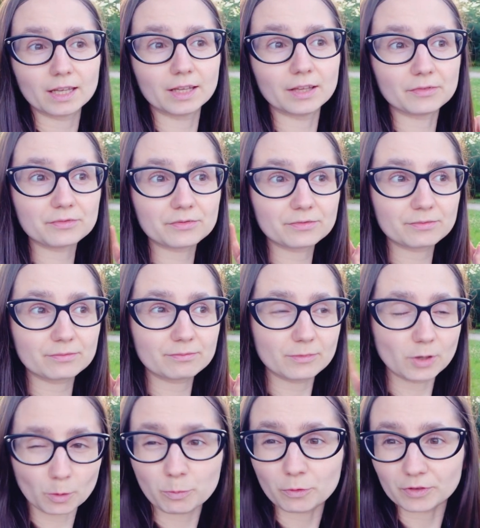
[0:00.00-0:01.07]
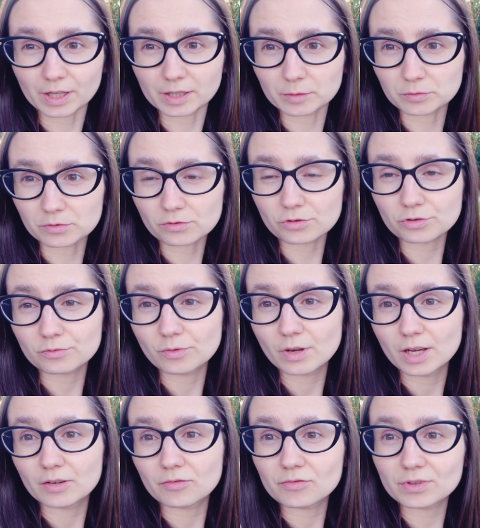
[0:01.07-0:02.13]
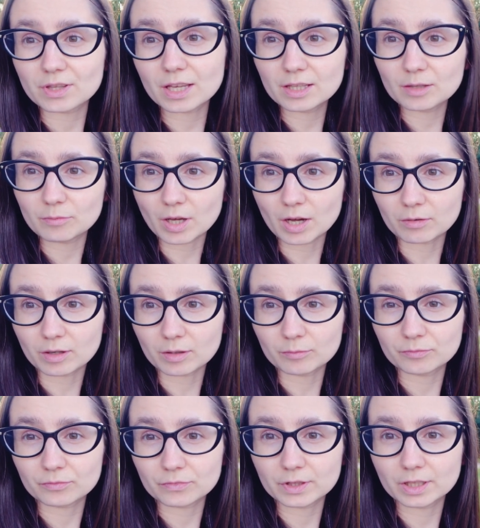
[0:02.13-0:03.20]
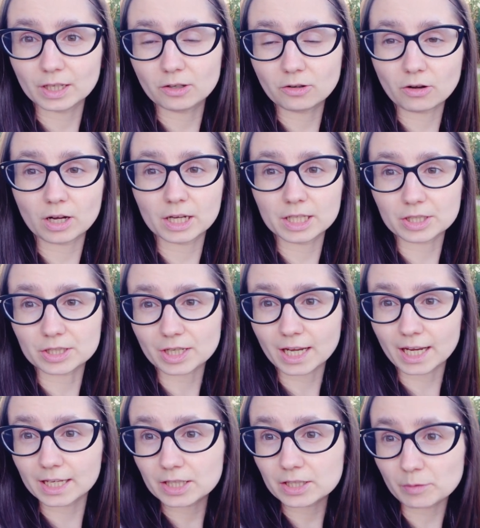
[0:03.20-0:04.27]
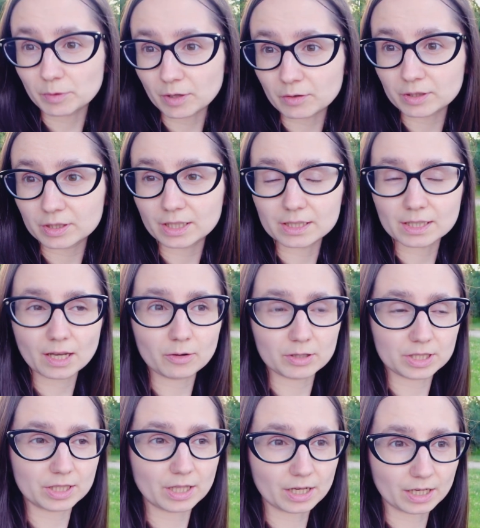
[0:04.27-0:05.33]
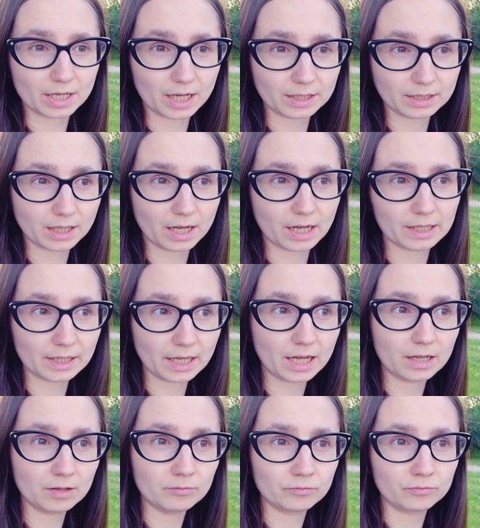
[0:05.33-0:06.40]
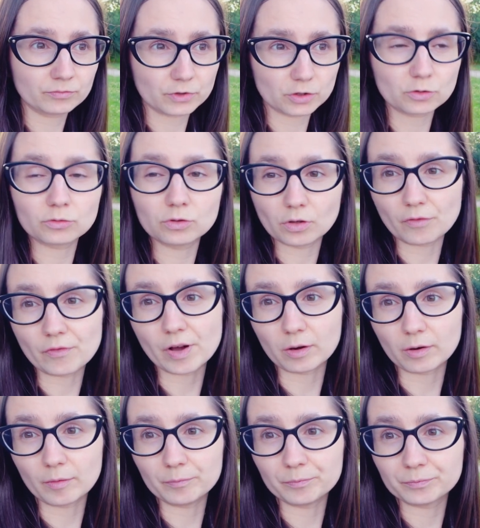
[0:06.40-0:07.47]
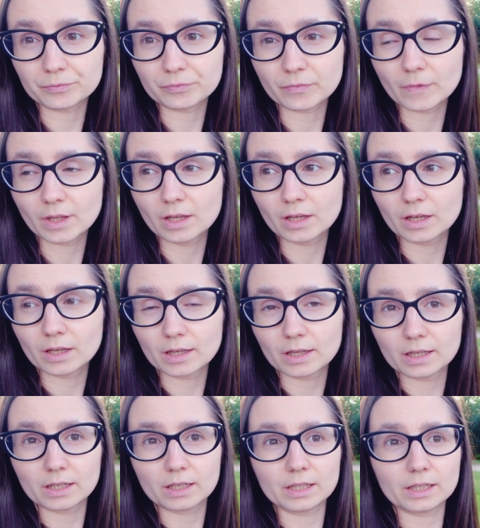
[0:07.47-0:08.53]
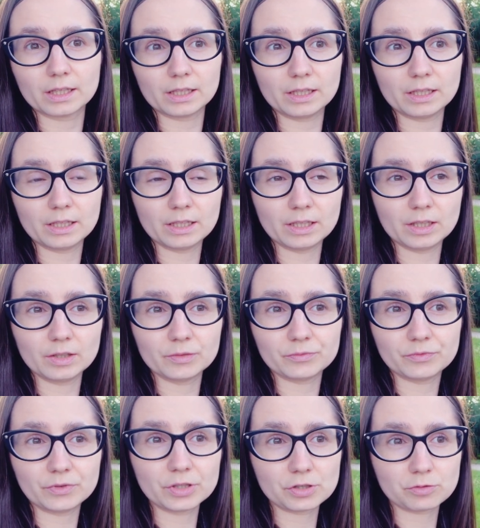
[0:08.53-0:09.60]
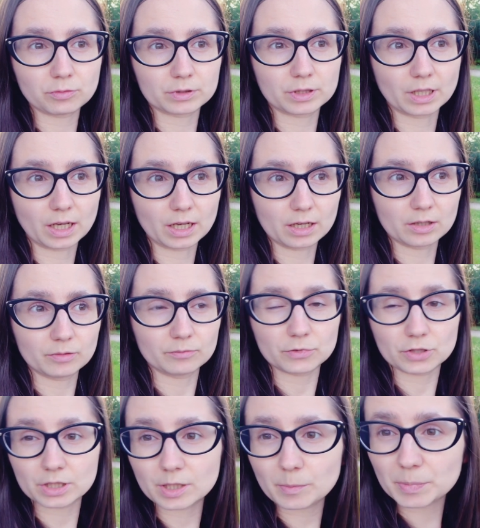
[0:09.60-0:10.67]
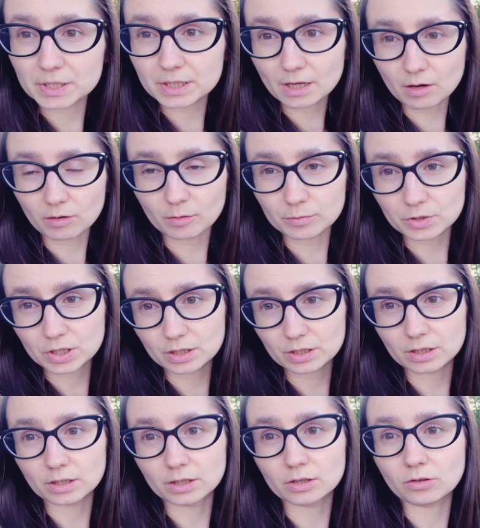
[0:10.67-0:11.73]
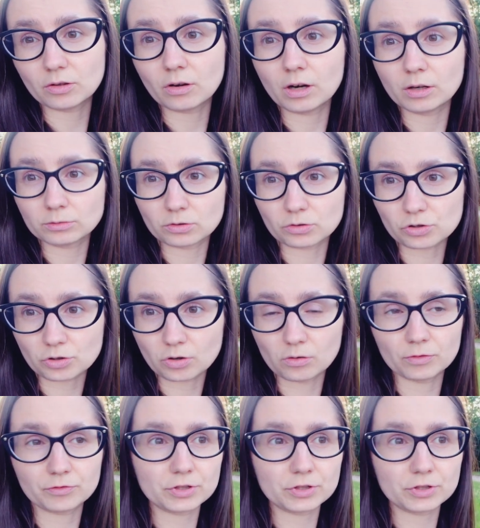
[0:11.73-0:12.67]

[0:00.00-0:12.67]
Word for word: E, I opowiadam już. Wtedy miałam tylko Aiszę. Aisza miała niecałe 4 latka, a ja studiowałam. I wyszło tak, że zapisałam się do autoszkoły.